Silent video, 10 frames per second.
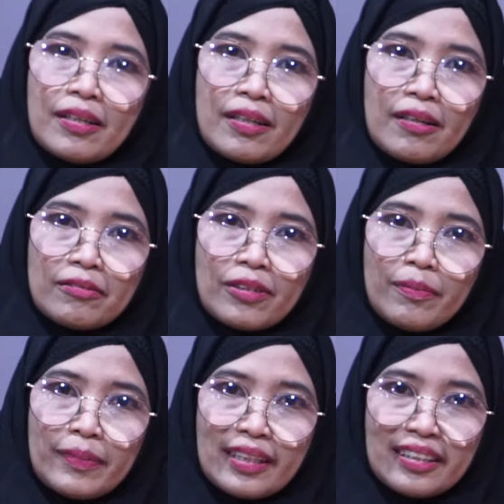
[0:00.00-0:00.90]
Allah
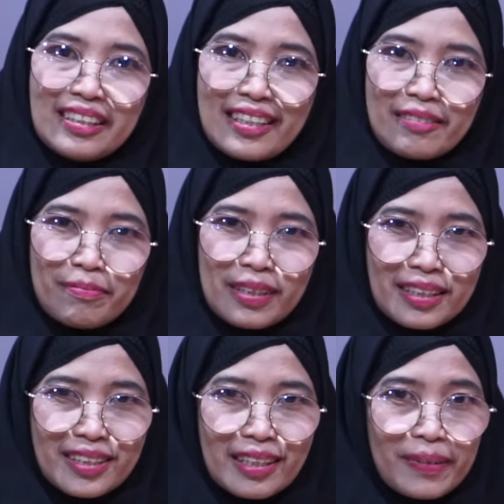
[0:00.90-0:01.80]
menjanjikan
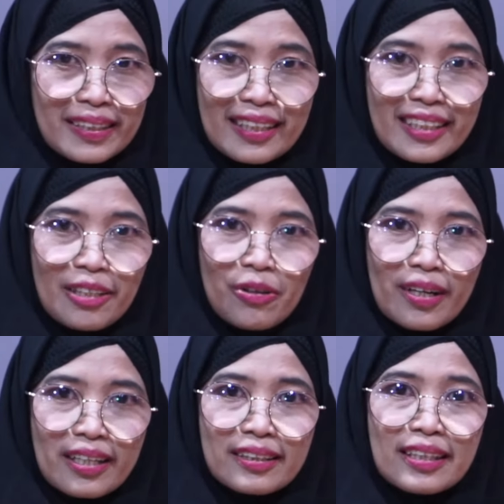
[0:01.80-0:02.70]
bagi siapa saja
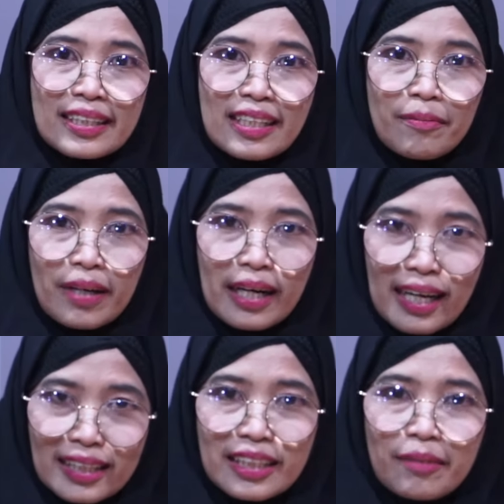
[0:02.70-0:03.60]
orang yang
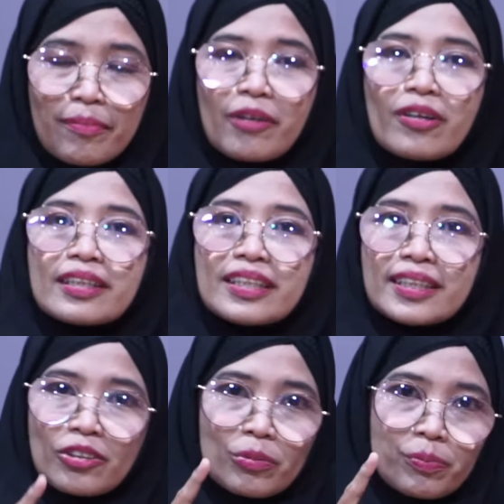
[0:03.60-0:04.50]
berhasil melewati
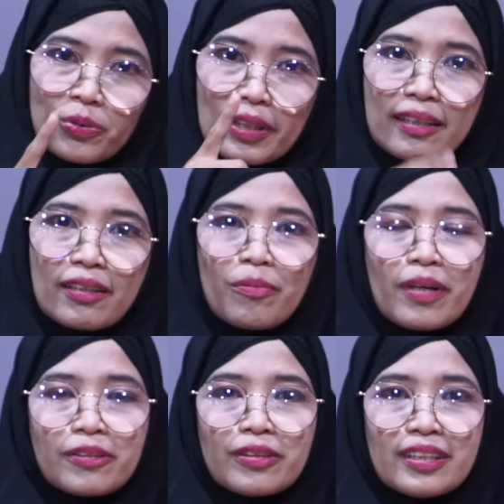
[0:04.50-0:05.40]
satu bulan
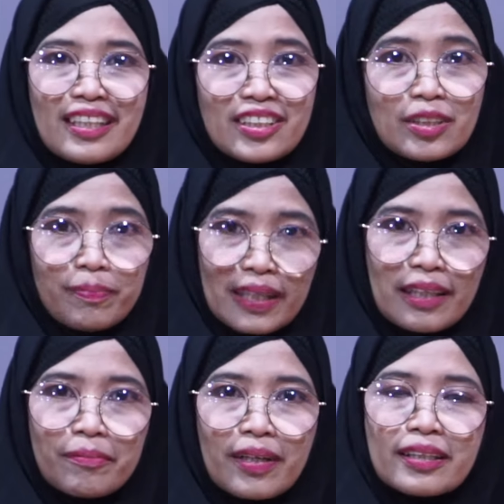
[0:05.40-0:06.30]
Ramadan dengan
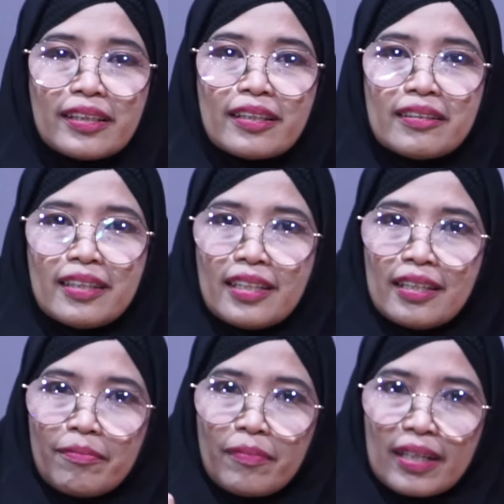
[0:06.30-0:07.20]
sebaik-baiknya,
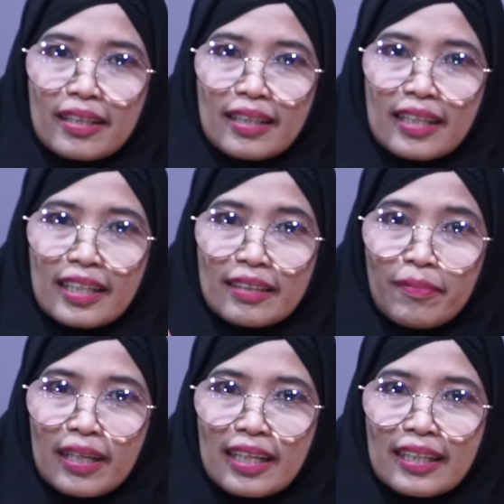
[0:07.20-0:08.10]
maka akan
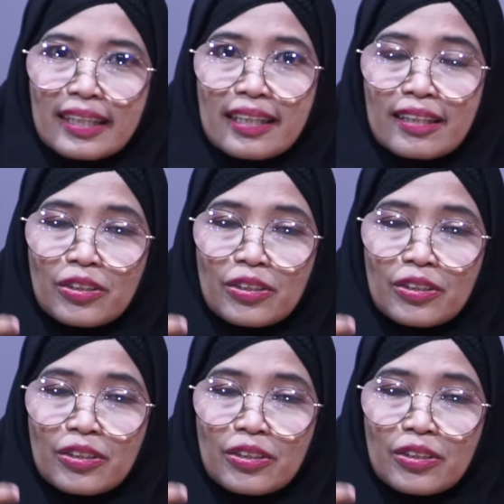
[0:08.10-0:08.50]
bahagia,